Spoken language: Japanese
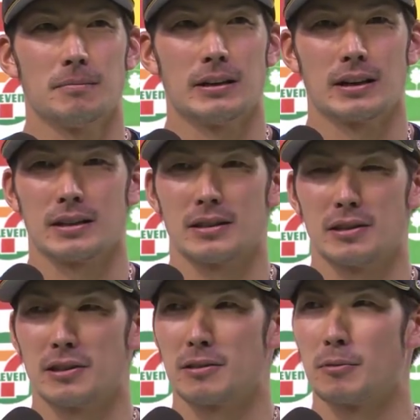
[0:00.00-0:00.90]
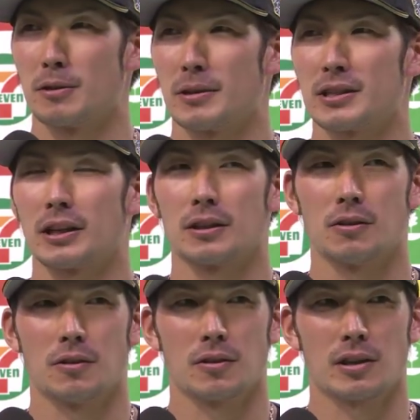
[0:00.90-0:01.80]
まあ、先日も言いましたけ
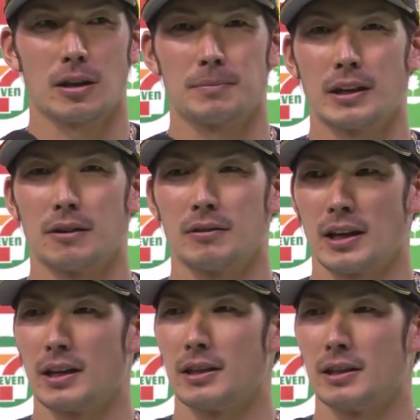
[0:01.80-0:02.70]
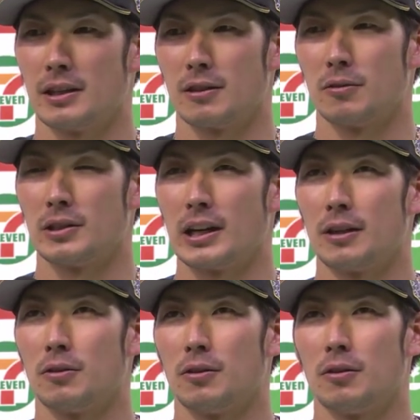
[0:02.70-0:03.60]
どキャプテンをね筆頭に
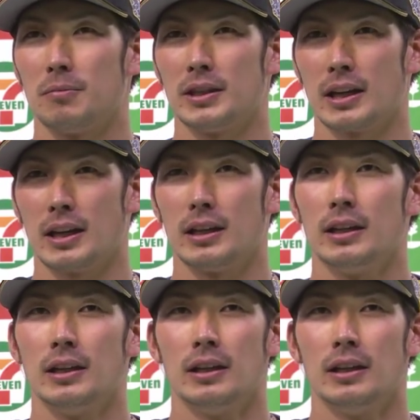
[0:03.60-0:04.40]
あのみんな